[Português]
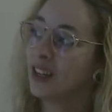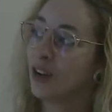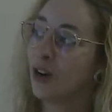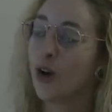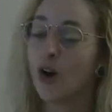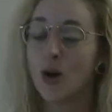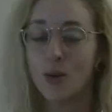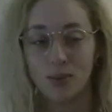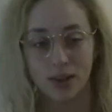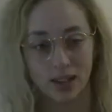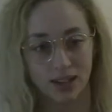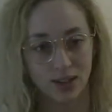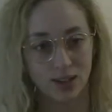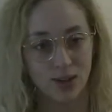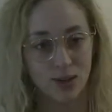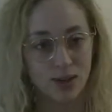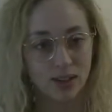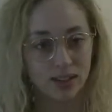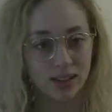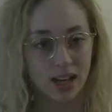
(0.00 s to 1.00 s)
ehm, cobrem
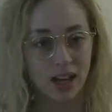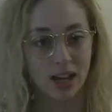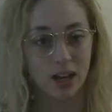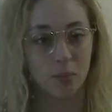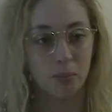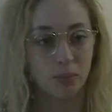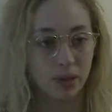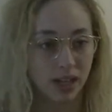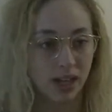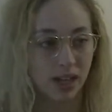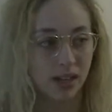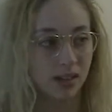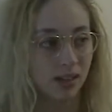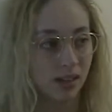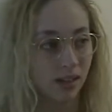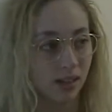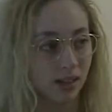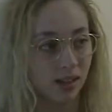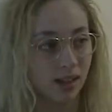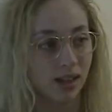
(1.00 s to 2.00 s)
com a terra
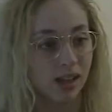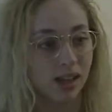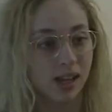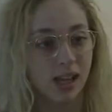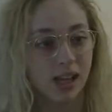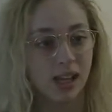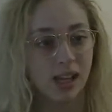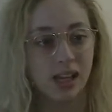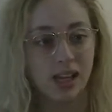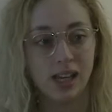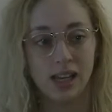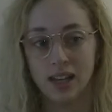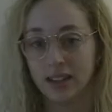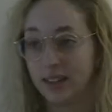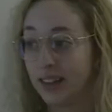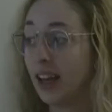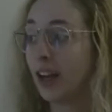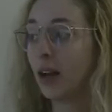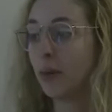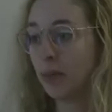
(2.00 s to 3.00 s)
preta e a
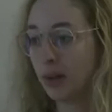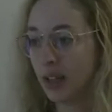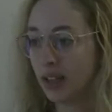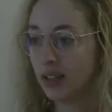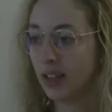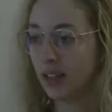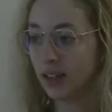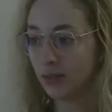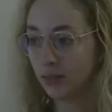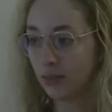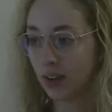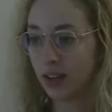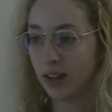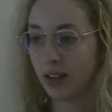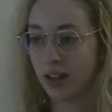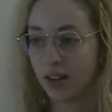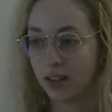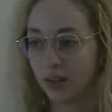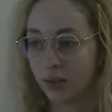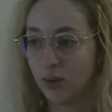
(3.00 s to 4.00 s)
terra preta é que vai
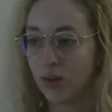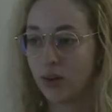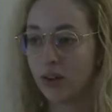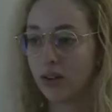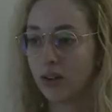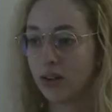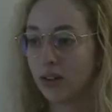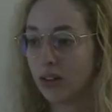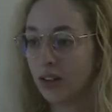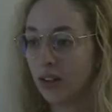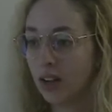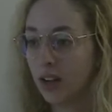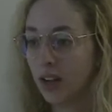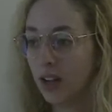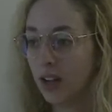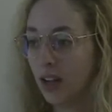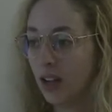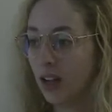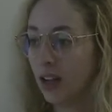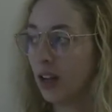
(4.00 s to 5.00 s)
dar a cor
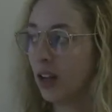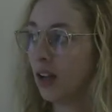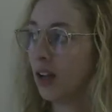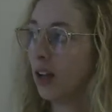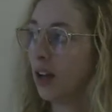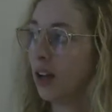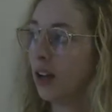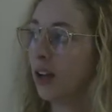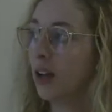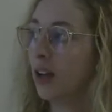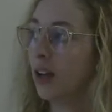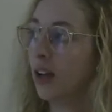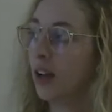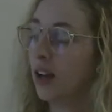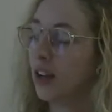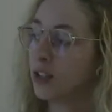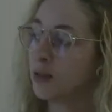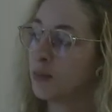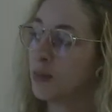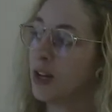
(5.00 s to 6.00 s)
uh,
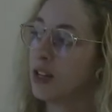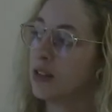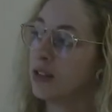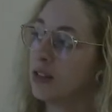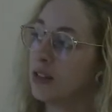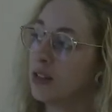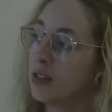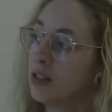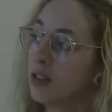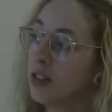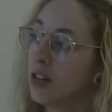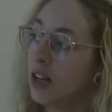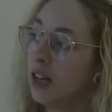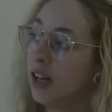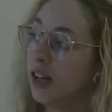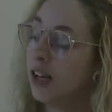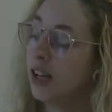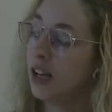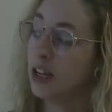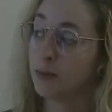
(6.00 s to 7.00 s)
às peças.
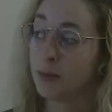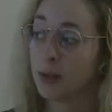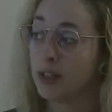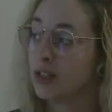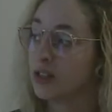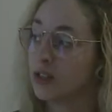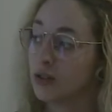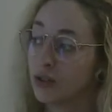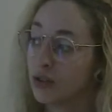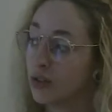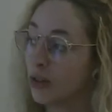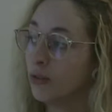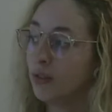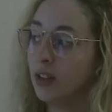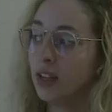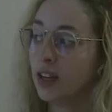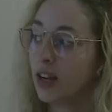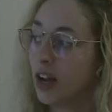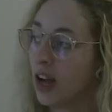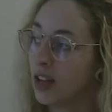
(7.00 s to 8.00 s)
As peças não são
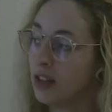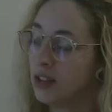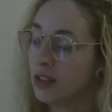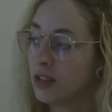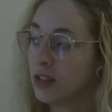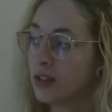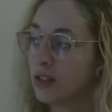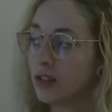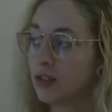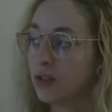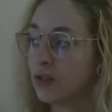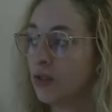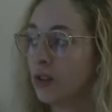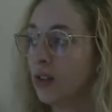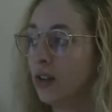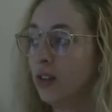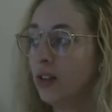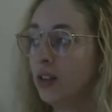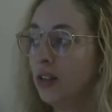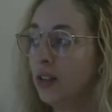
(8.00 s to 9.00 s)
vidradas nessa
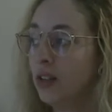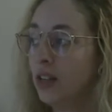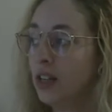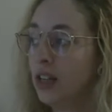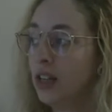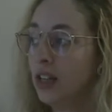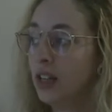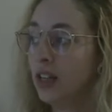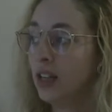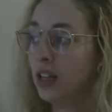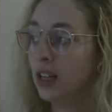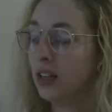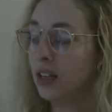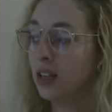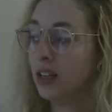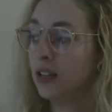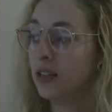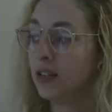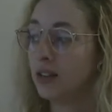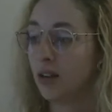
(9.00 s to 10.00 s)
zona,
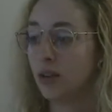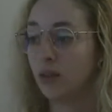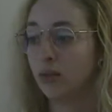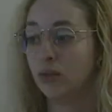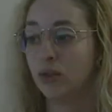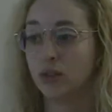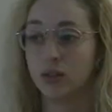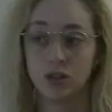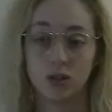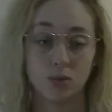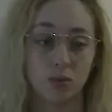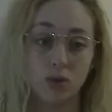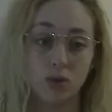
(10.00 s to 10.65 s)
uh, são todas